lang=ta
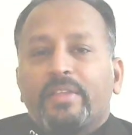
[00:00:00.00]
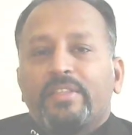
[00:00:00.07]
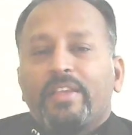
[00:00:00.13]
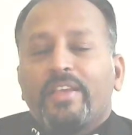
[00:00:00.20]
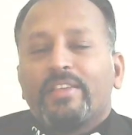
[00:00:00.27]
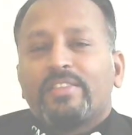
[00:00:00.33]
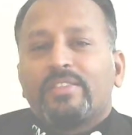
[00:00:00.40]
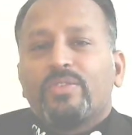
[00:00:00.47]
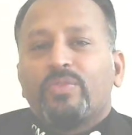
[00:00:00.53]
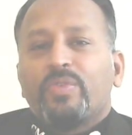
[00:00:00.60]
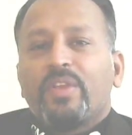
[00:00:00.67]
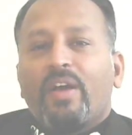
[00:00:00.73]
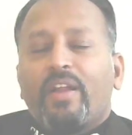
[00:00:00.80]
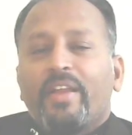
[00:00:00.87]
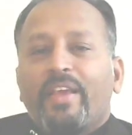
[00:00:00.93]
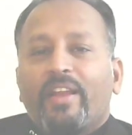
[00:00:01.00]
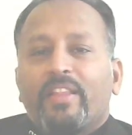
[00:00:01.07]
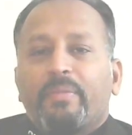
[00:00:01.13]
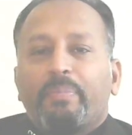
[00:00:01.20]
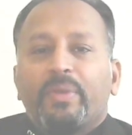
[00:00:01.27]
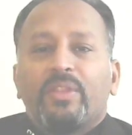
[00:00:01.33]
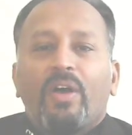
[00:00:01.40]
இயேசுவினாலே அல்லது
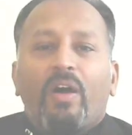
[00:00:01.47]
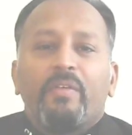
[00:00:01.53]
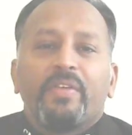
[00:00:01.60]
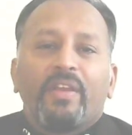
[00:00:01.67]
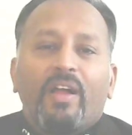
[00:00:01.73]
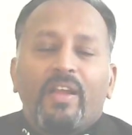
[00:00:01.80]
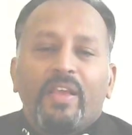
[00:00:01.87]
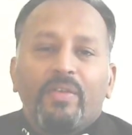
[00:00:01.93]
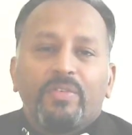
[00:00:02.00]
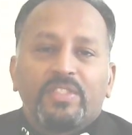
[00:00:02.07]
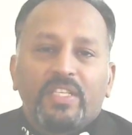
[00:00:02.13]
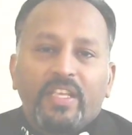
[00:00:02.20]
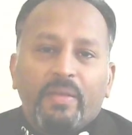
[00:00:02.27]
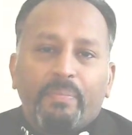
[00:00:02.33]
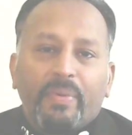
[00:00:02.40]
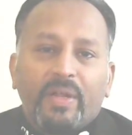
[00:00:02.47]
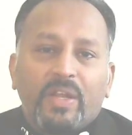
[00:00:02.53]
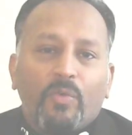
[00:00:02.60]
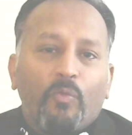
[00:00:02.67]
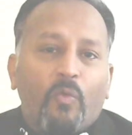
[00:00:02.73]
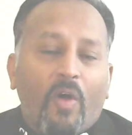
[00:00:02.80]
பிதாவினாலே செய்யப்பட்ட